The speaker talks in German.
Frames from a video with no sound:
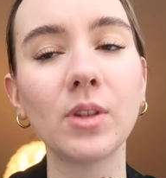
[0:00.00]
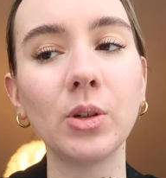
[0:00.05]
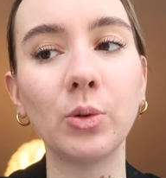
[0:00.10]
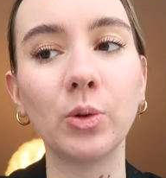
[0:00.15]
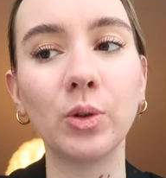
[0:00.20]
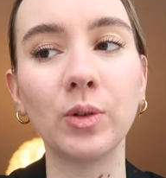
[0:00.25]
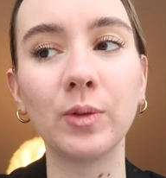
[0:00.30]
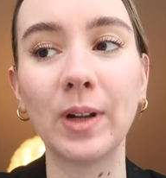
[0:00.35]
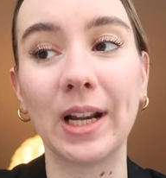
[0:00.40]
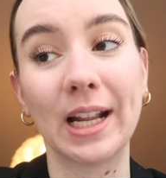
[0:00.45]

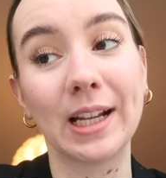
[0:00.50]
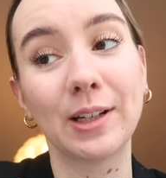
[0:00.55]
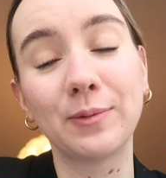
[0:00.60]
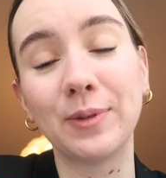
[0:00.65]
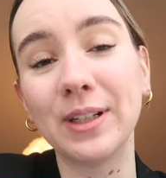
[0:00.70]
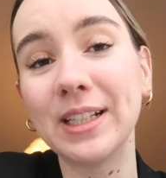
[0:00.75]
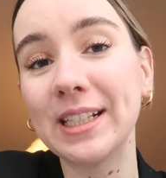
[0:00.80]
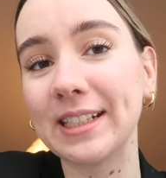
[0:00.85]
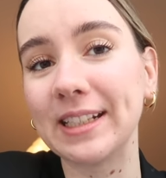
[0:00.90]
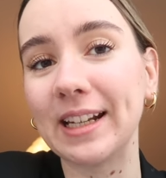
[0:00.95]
Und vielleicht
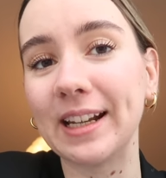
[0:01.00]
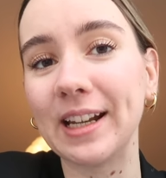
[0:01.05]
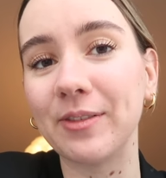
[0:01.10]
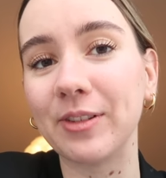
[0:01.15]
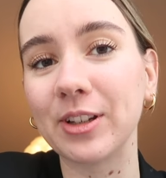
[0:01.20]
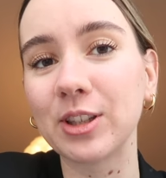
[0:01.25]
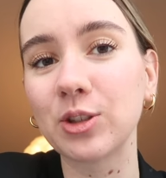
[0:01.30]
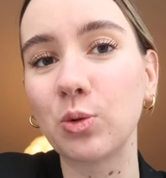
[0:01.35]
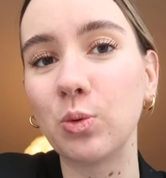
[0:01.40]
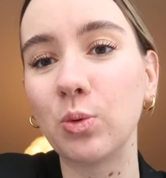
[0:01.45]
finde ich da ja
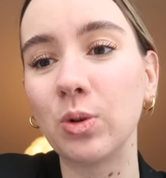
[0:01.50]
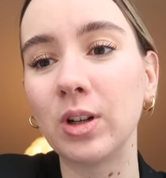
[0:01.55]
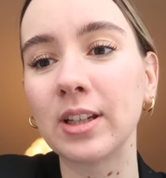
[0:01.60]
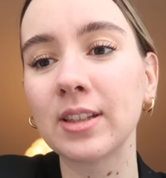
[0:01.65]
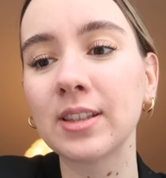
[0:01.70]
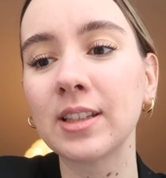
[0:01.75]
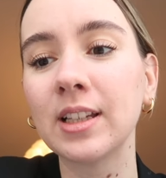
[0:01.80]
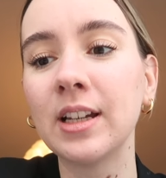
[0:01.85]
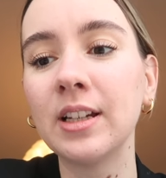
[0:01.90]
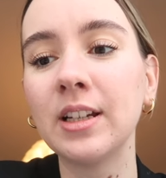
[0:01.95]
was
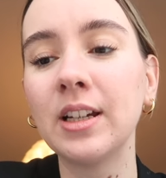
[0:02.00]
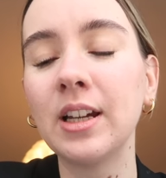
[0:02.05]
Cooles.